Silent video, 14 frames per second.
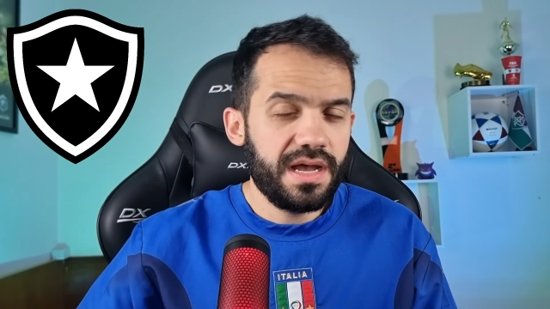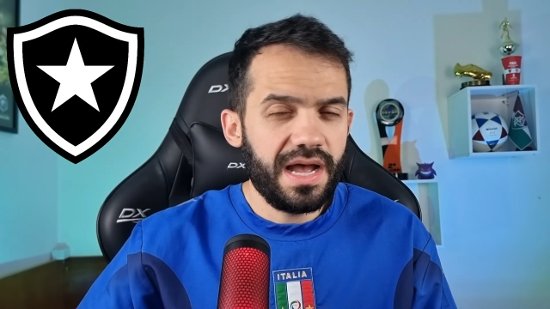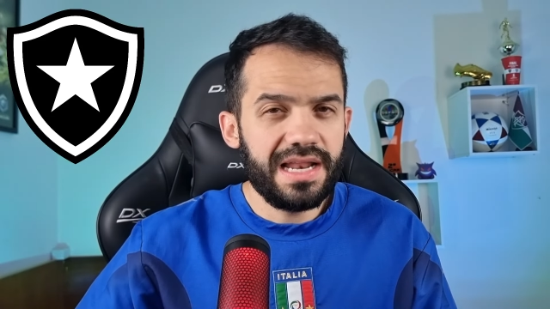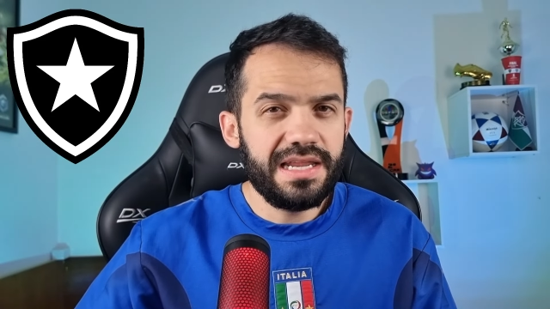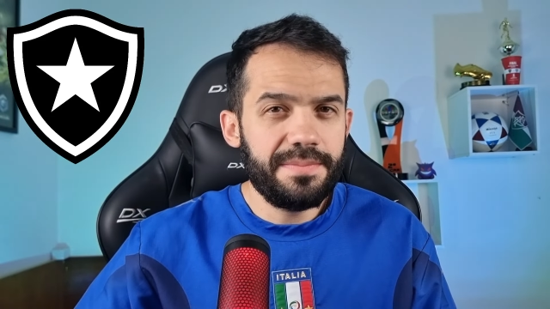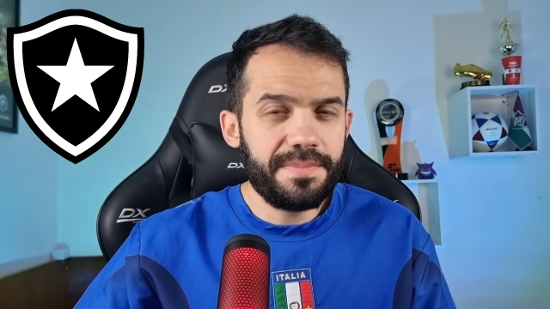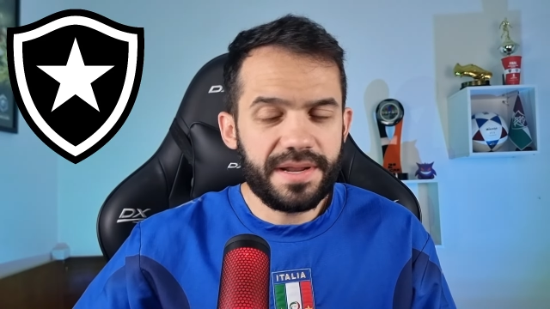
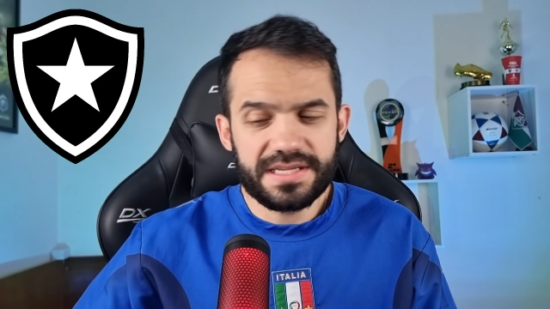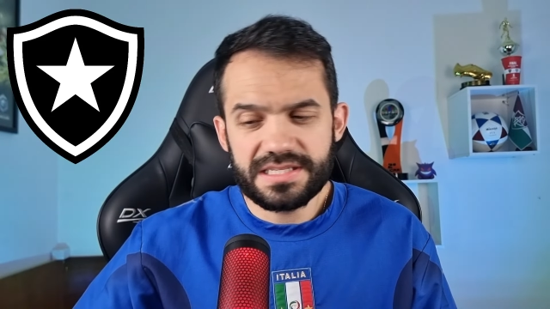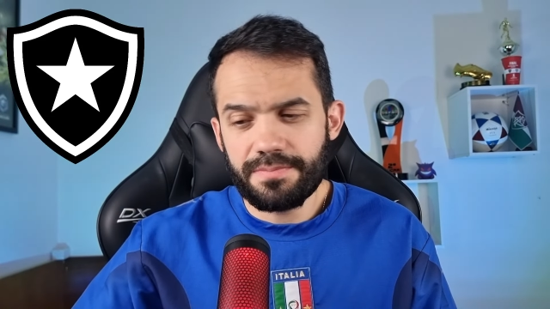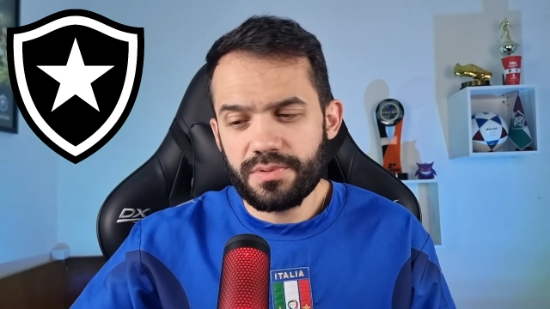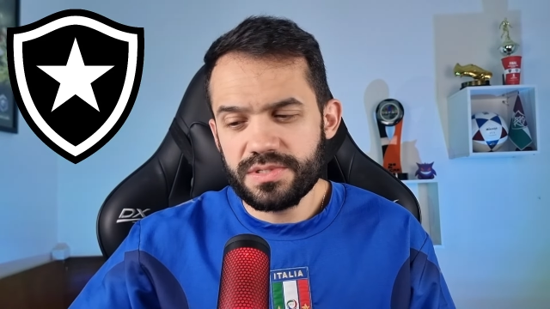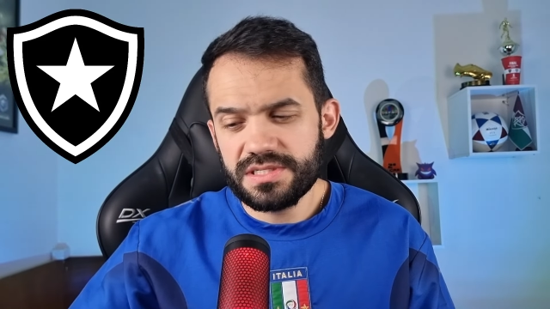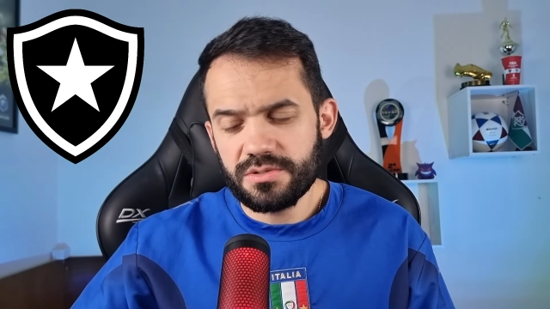ali para essa
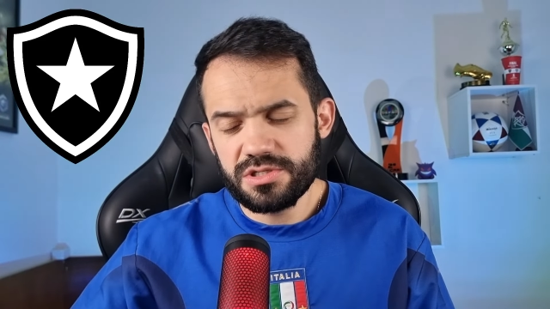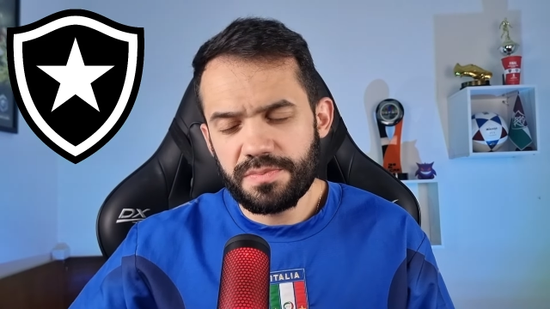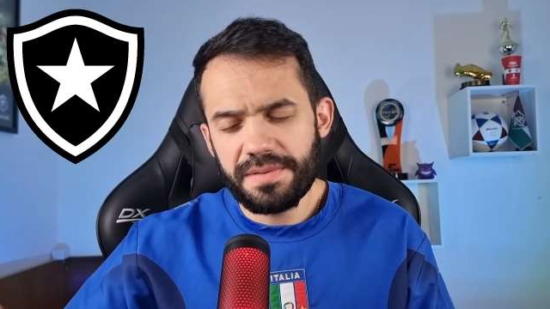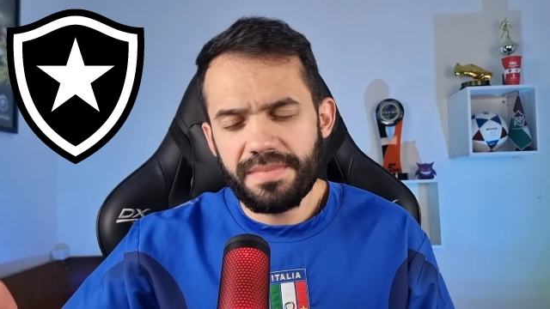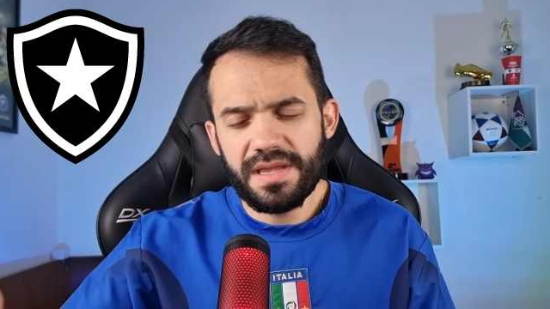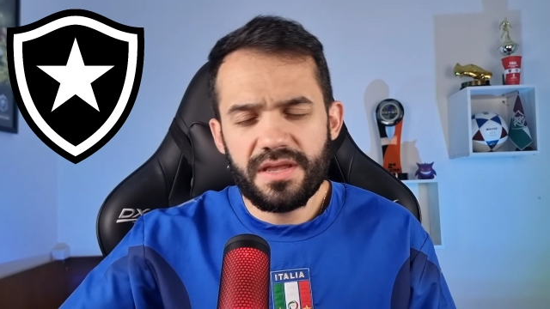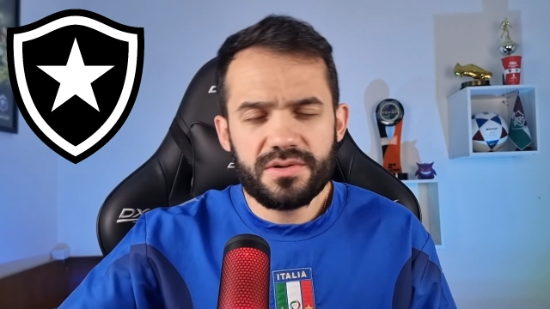posição de
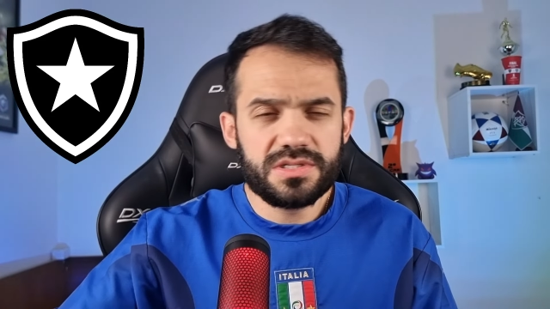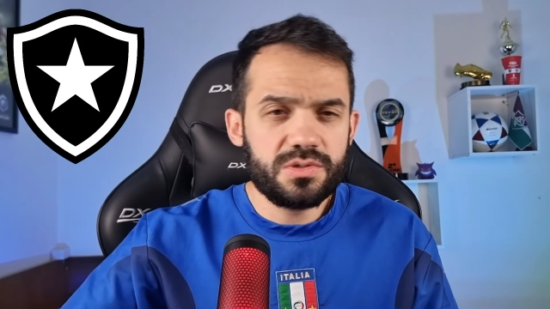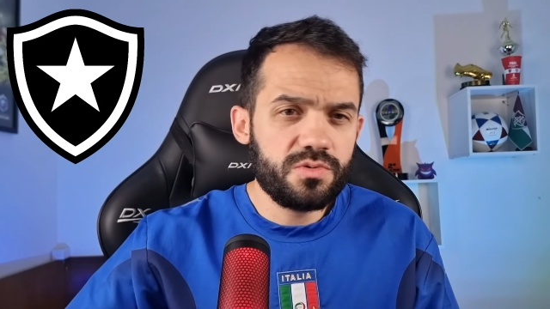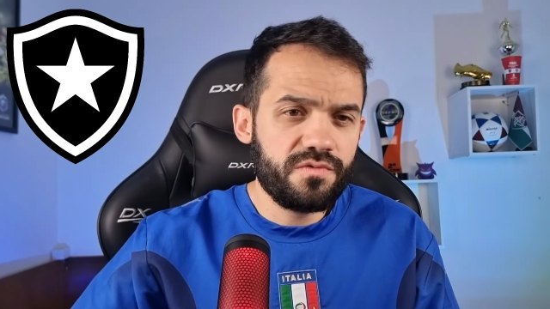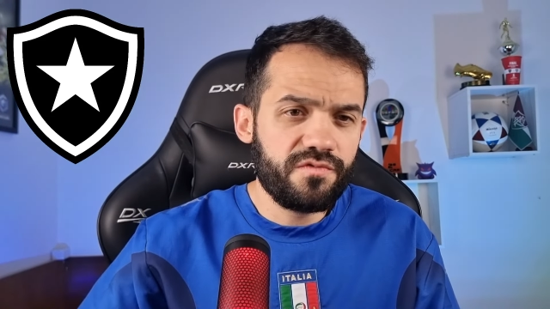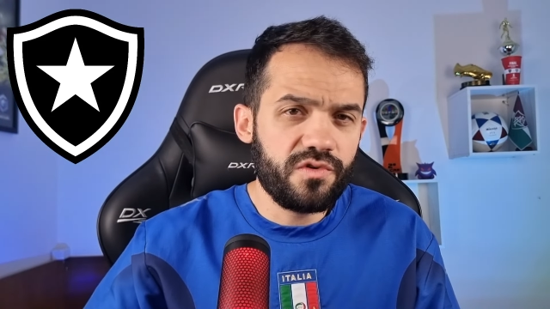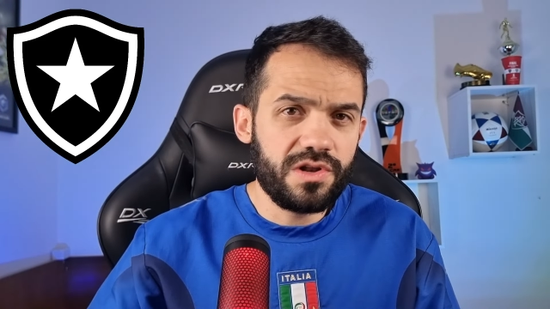primeiro,
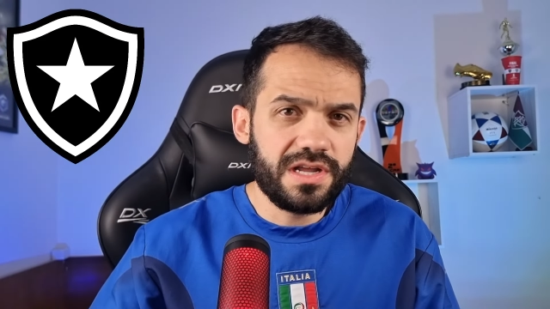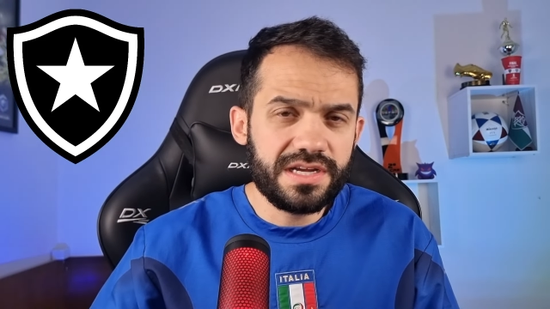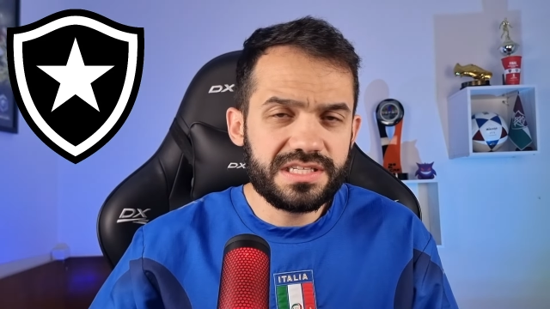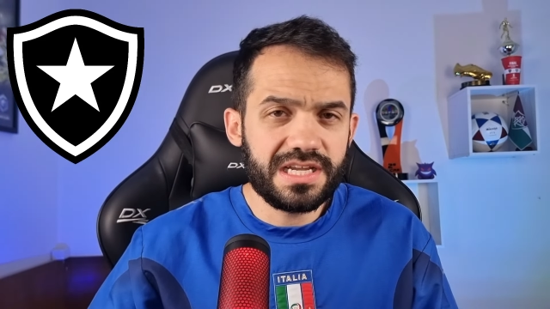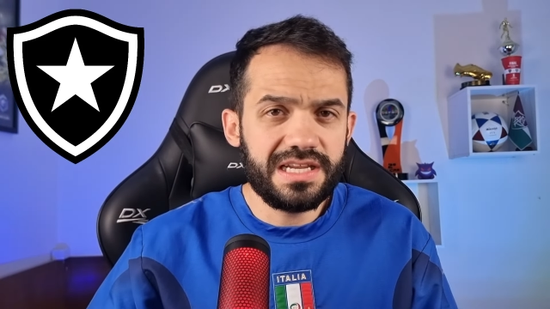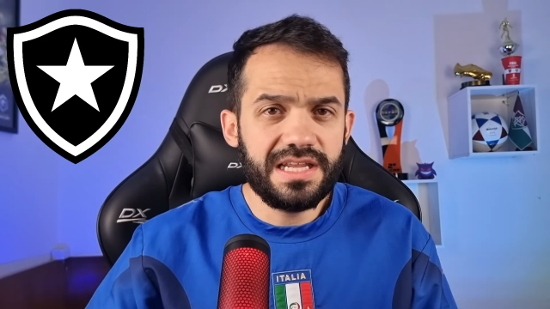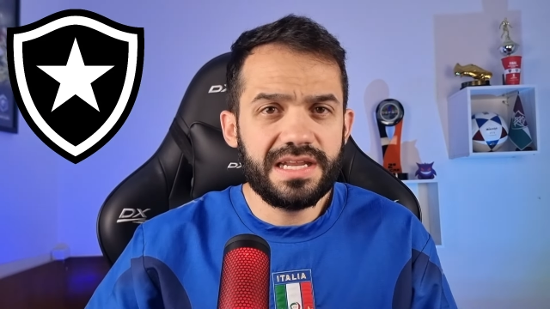segundo
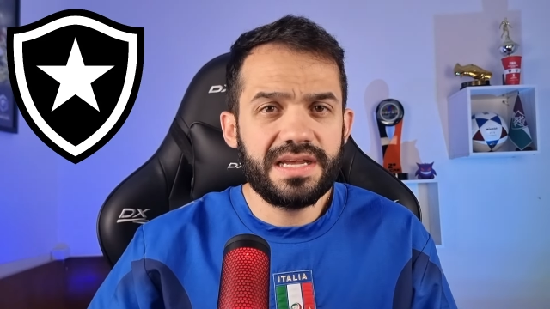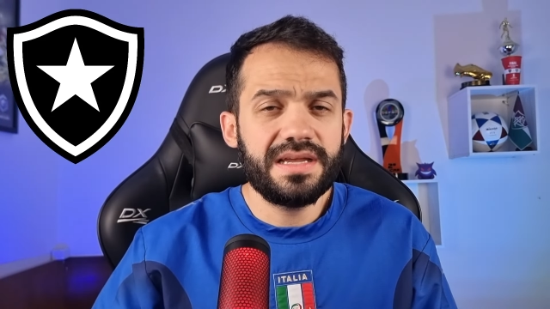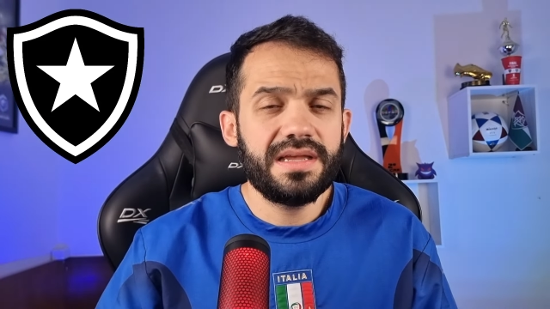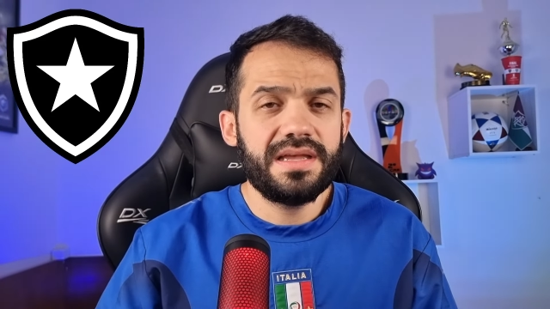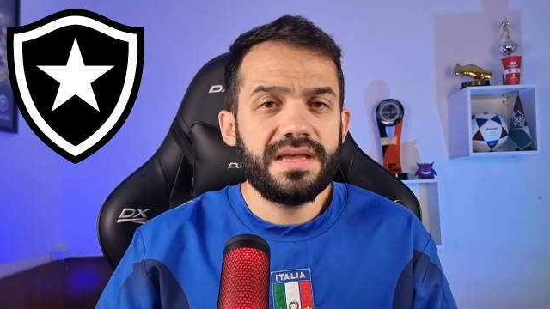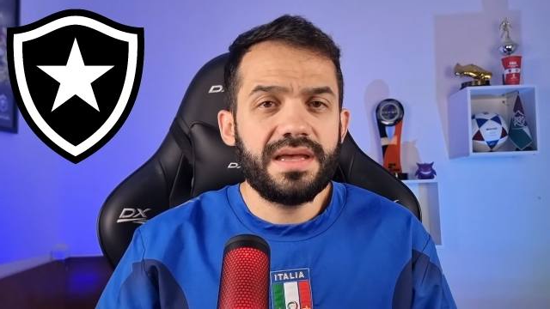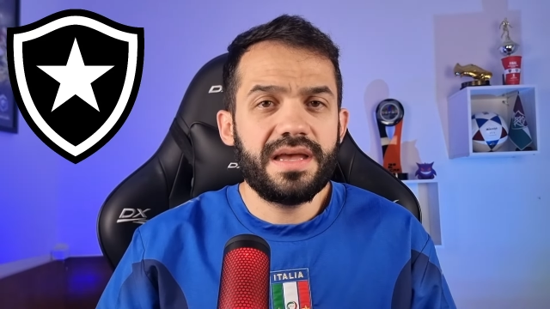volante ali, né?
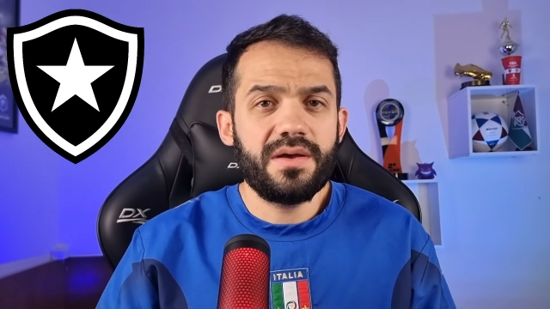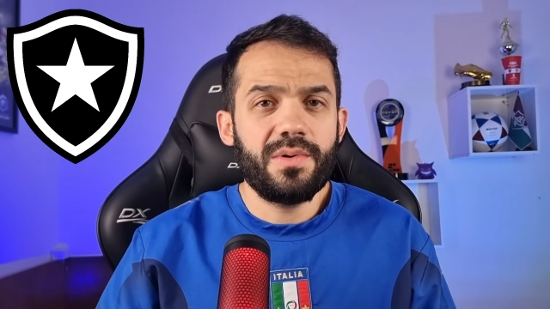É